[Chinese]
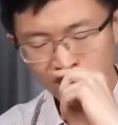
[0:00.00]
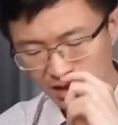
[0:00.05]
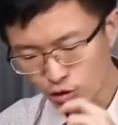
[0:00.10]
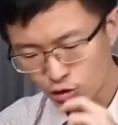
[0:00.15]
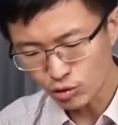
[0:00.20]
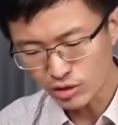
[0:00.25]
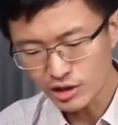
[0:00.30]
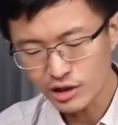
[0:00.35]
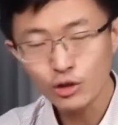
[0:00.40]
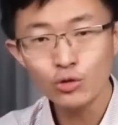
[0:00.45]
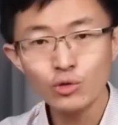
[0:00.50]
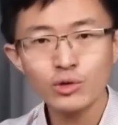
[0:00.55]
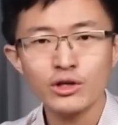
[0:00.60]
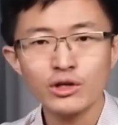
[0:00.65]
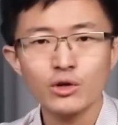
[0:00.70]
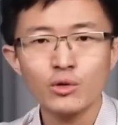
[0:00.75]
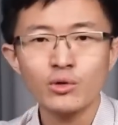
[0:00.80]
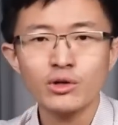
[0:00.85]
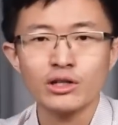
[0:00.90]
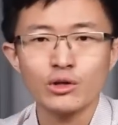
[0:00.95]
基准利率
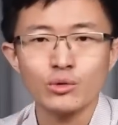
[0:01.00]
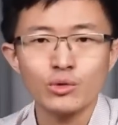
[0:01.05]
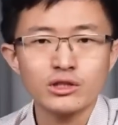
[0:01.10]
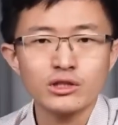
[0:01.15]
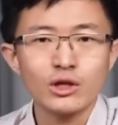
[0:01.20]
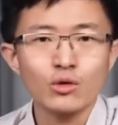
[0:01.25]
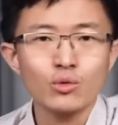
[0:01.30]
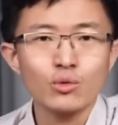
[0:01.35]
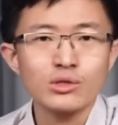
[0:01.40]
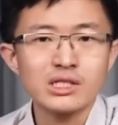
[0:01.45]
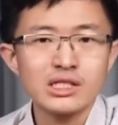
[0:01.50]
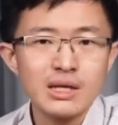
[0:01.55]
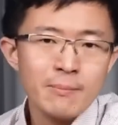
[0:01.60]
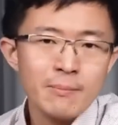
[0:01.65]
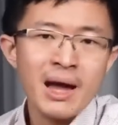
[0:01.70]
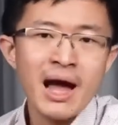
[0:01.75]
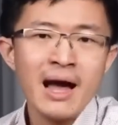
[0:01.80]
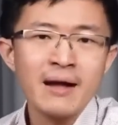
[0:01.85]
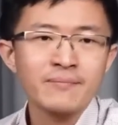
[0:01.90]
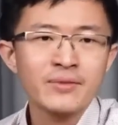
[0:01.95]
呢有可能会超过
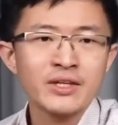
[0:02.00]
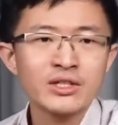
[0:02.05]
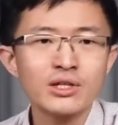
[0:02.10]
三趴，